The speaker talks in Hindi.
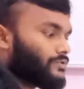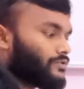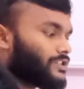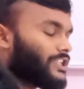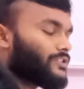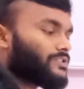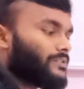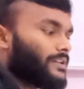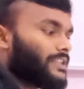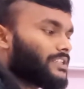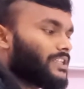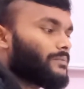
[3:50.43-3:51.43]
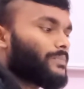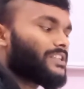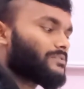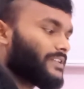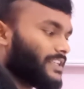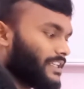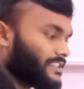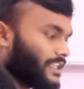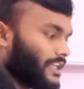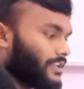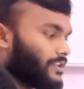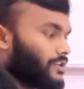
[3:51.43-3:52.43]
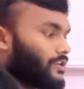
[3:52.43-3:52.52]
तो चलिए उसके बाद देखते हैं प्लेसमेंट कैसा है